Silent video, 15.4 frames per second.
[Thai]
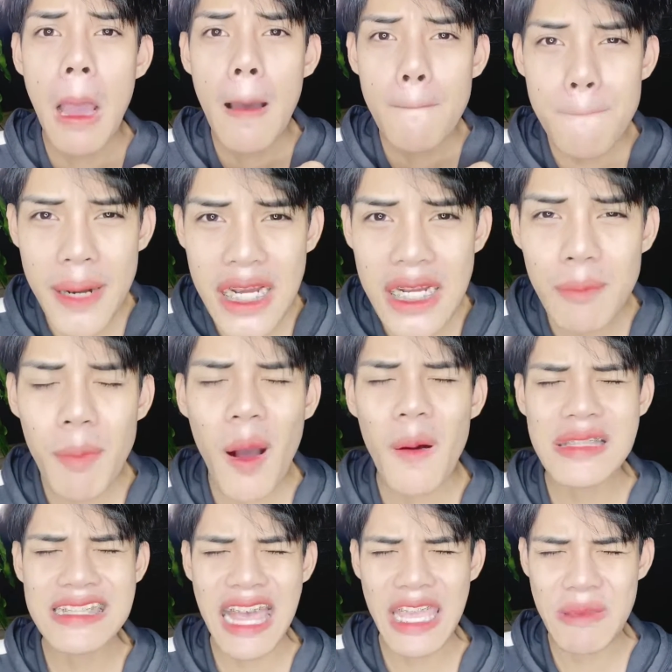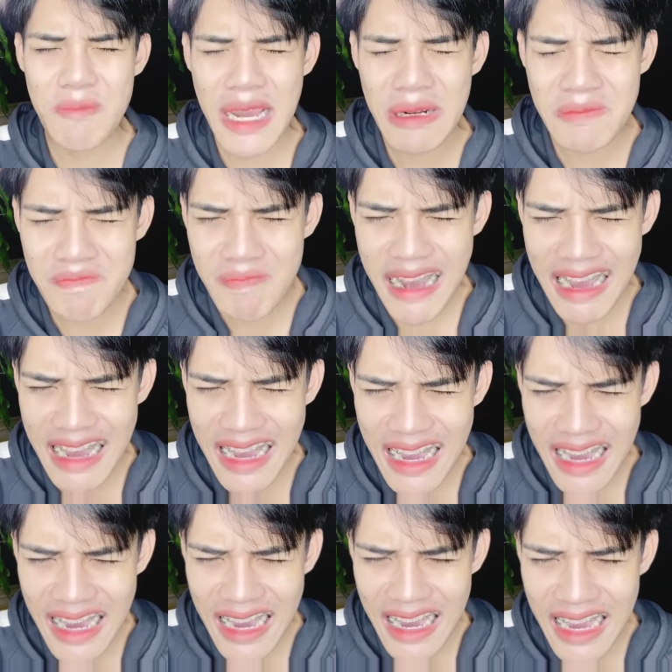พึงพอใจมา
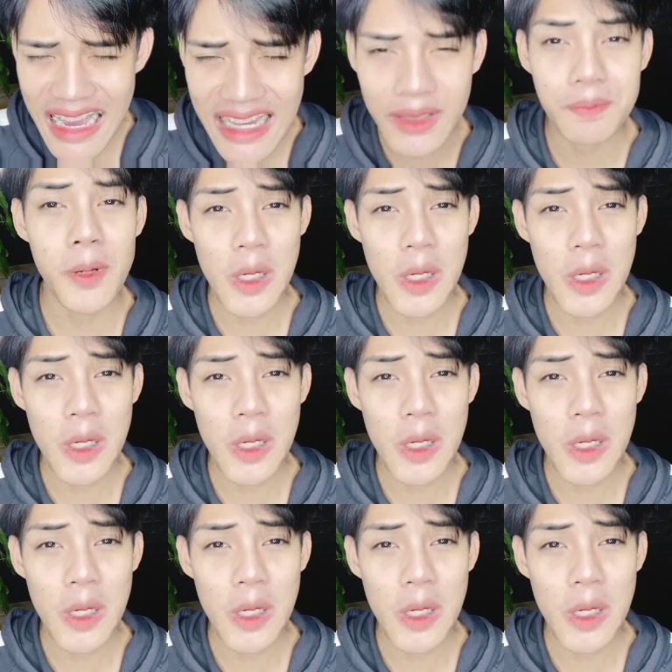กๆ